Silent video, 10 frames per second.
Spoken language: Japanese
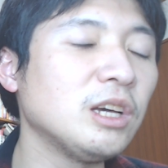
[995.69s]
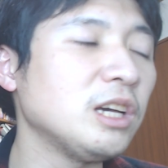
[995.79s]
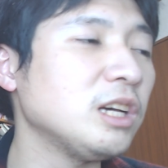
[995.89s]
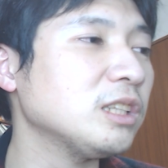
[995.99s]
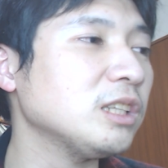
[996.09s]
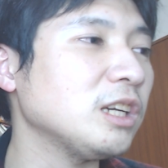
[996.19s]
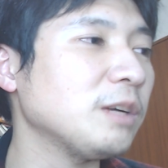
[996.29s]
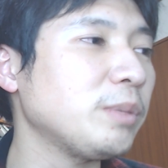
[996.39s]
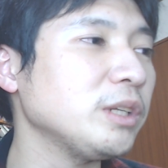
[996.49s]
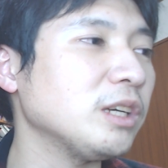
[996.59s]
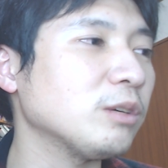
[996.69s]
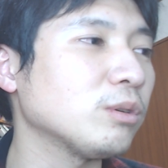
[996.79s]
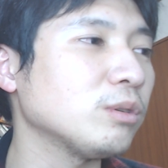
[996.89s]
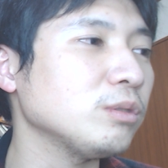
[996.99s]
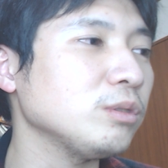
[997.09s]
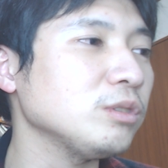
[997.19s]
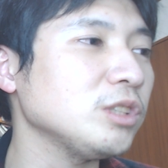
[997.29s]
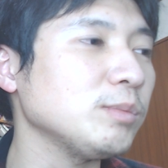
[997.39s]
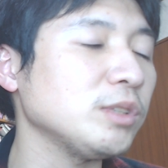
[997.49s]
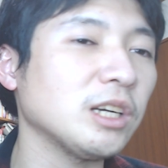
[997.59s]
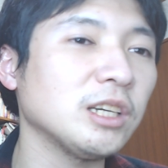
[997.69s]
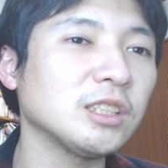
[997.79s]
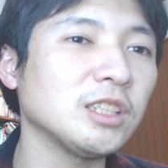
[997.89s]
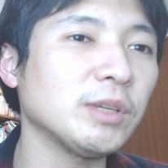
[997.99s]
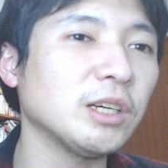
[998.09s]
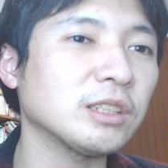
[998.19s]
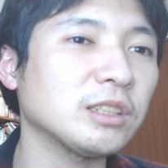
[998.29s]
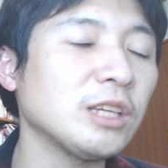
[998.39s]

えー、ただやっぱりね、ここのよんチームに関してはまだ